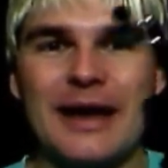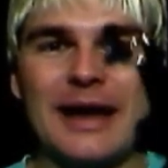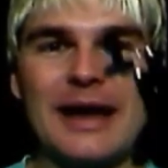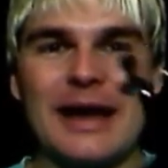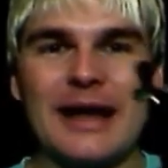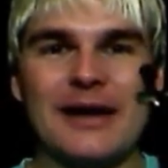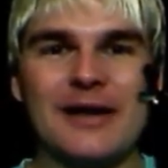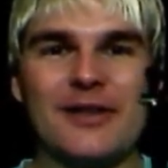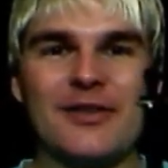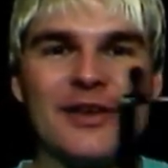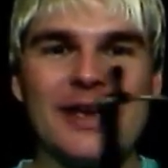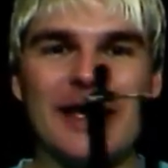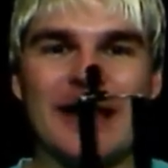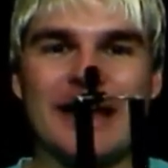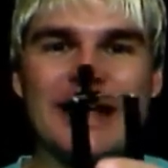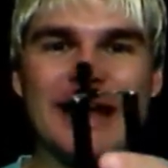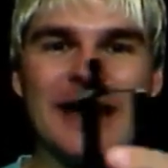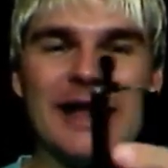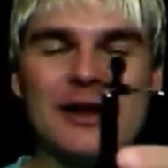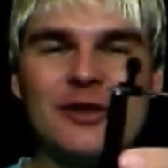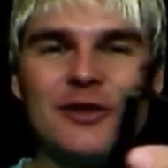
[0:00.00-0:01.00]
als
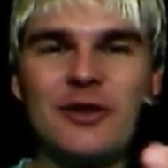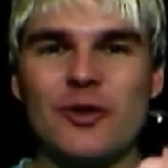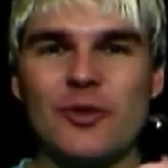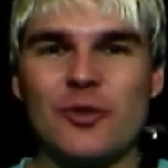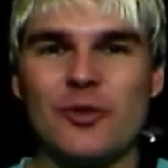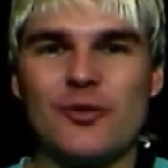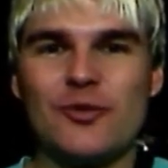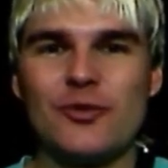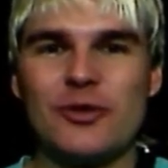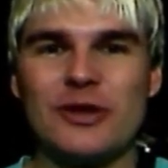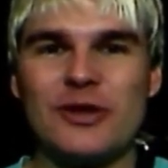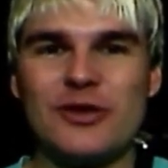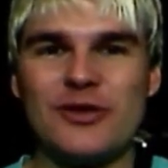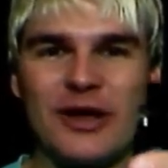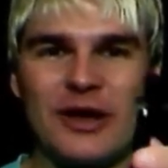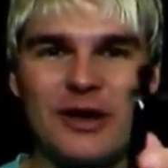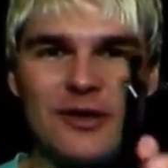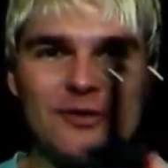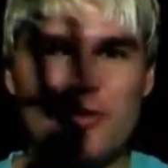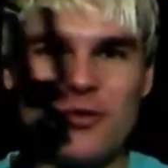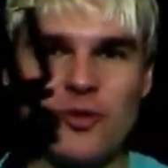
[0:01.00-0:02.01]
eine Halterung für das
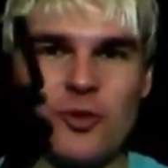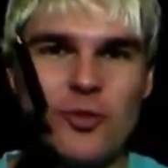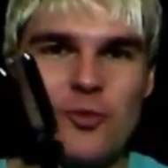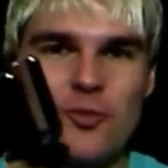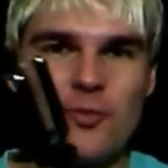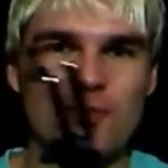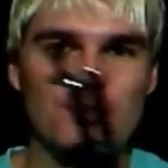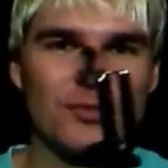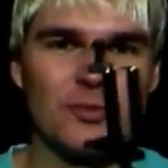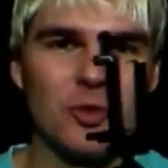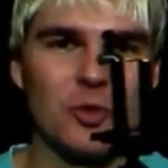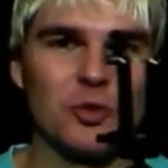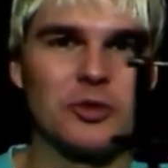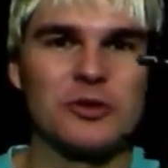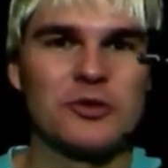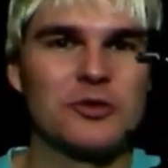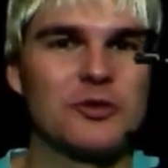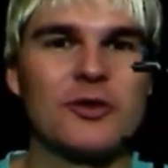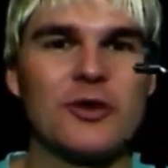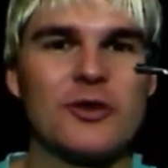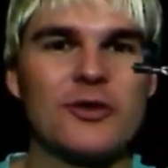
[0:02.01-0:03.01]
iPhone oder
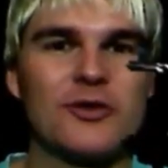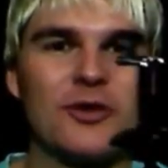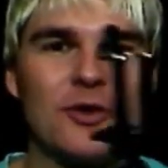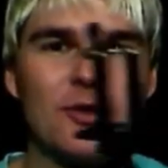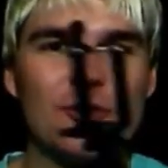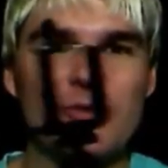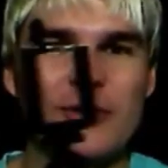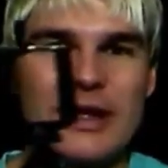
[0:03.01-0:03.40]
Sie können es auch für